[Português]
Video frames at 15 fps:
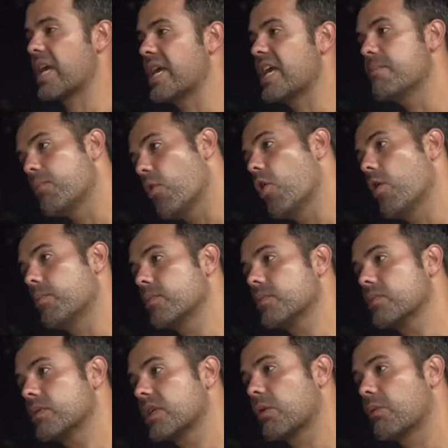É bom
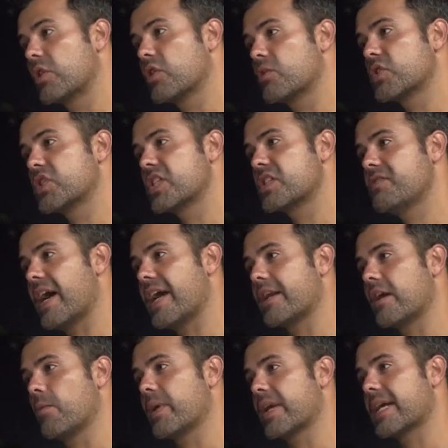que quando vocês vão
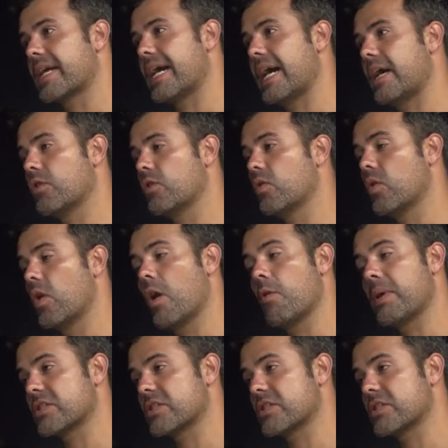ao mercado ou ao